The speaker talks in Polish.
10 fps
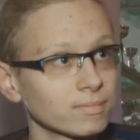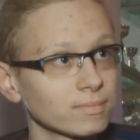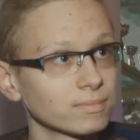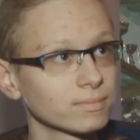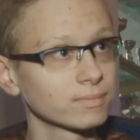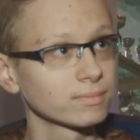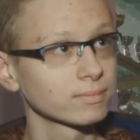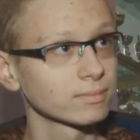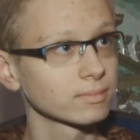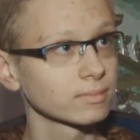dla Ciebie znaczy ta
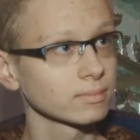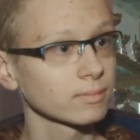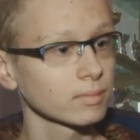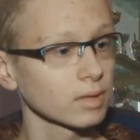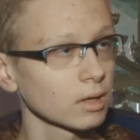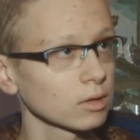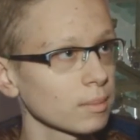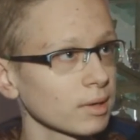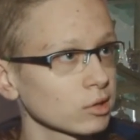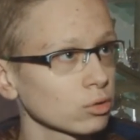akcja? No
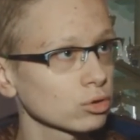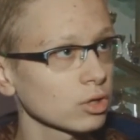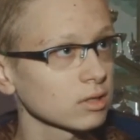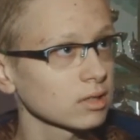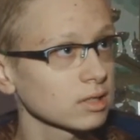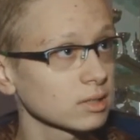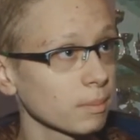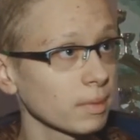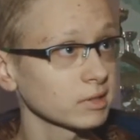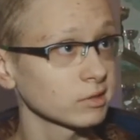bardzo dużo,
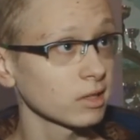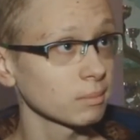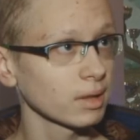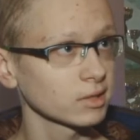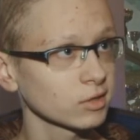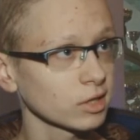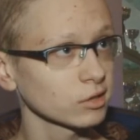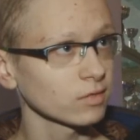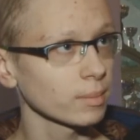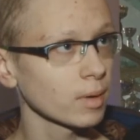
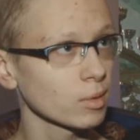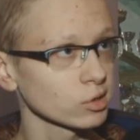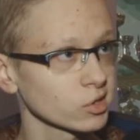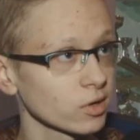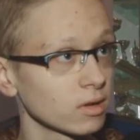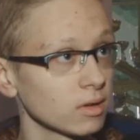bezinteresowna pomoc,